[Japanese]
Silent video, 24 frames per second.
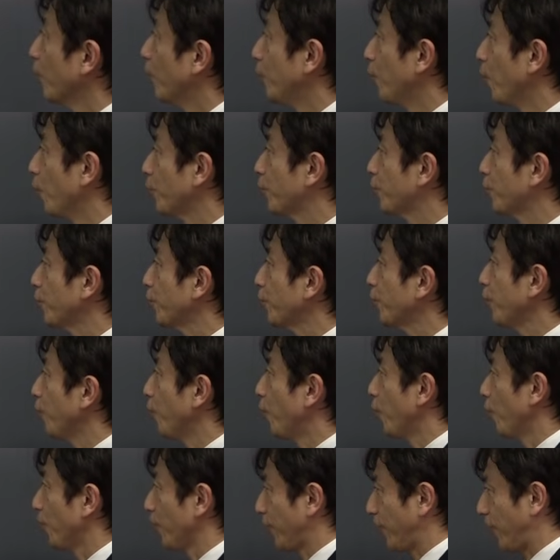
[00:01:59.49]
ろくしゅるい
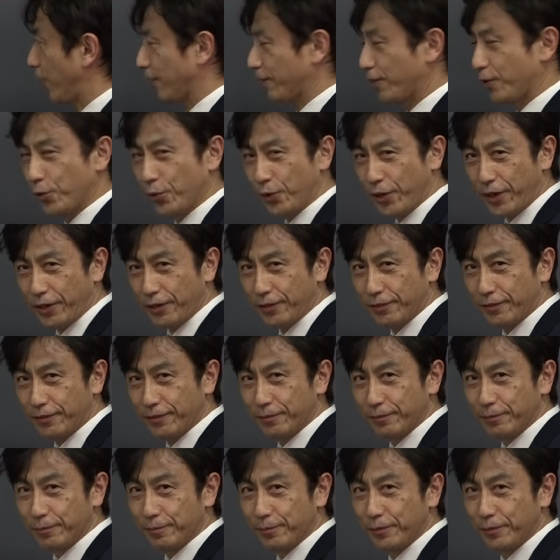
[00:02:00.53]
の活用形です。